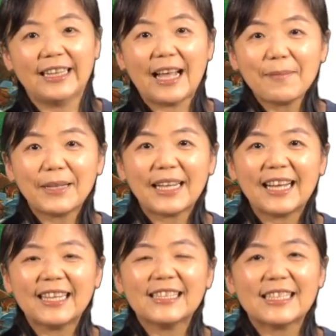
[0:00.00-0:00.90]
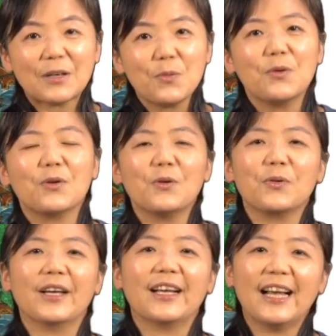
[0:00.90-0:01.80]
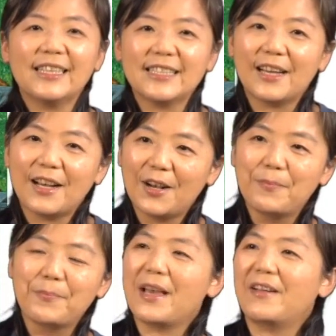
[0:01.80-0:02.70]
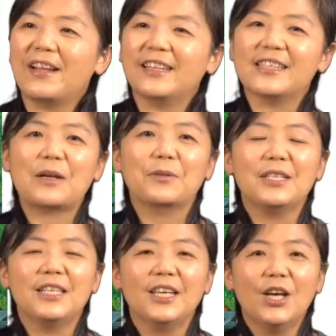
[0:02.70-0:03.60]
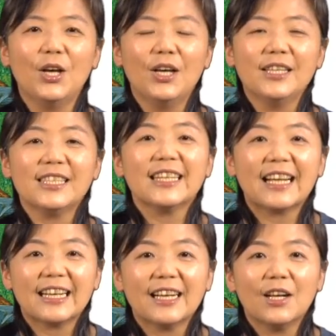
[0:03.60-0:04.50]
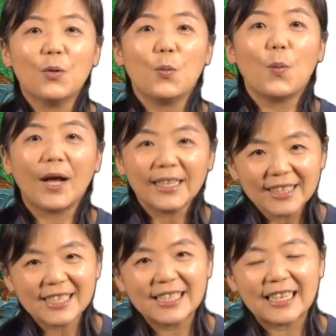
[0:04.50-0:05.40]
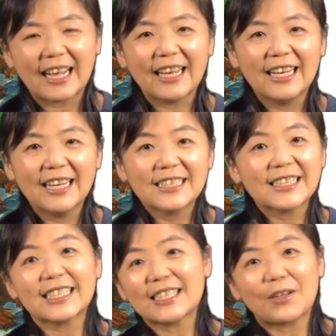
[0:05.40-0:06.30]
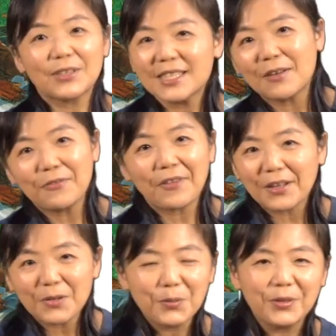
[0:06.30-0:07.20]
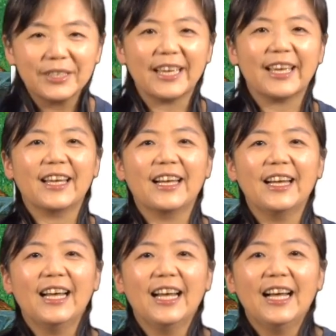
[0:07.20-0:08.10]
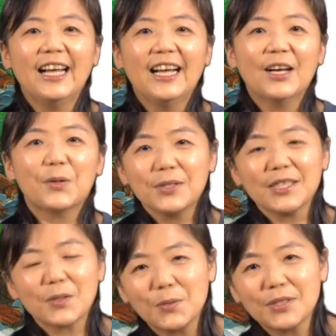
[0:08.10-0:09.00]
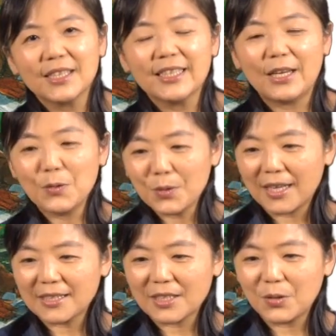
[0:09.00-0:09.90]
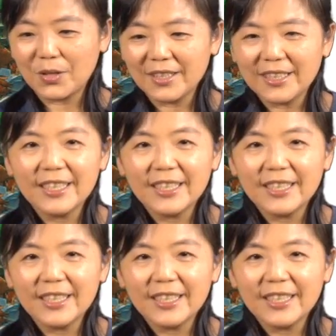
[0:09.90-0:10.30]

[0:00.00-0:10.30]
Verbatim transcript: 他们呢，经过公园，看见很漂亮的草地，竟然玩了起来，在草地上翻滚诶。滚着滚着，沿路看到，咦，